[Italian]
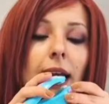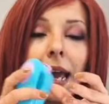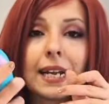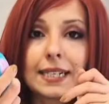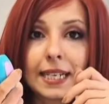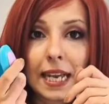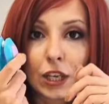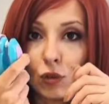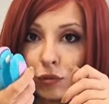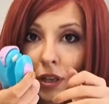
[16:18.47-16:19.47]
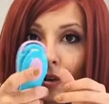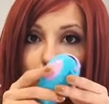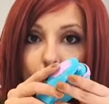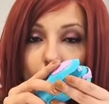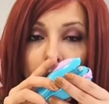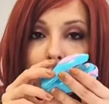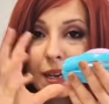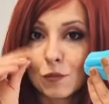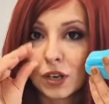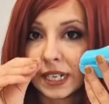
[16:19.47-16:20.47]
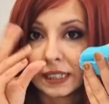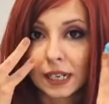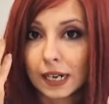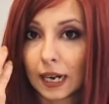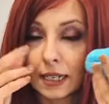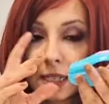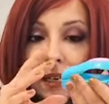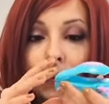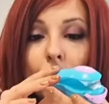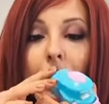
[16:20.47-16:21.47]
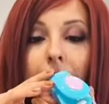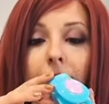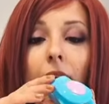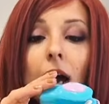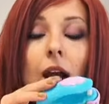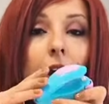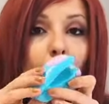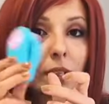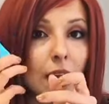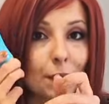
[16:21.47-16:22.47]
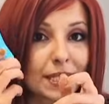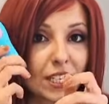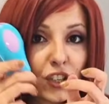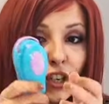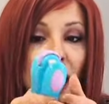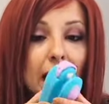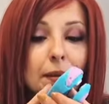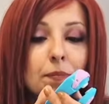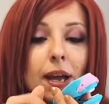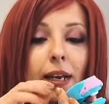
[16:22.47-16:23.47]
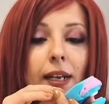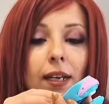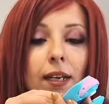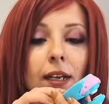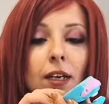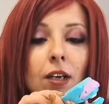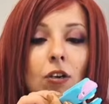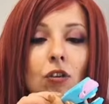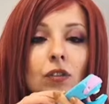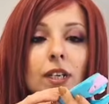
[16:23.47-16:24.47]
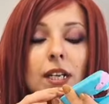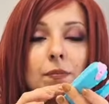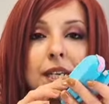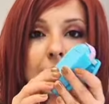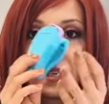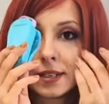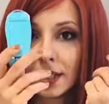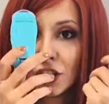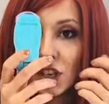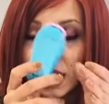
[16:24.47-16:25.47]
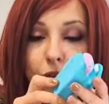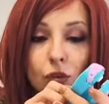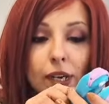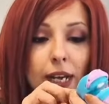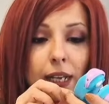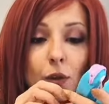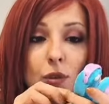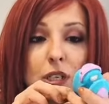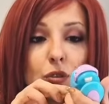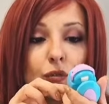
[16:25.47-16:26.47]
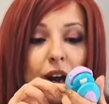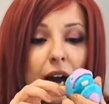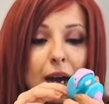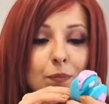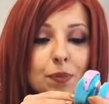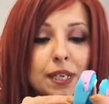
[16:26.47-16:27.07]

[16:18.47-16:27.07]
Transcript: e anziché chiuderlo con la molletta, la classica molletta, lo andiamo a sigillare bene con il mini sigillatore, anche questo va a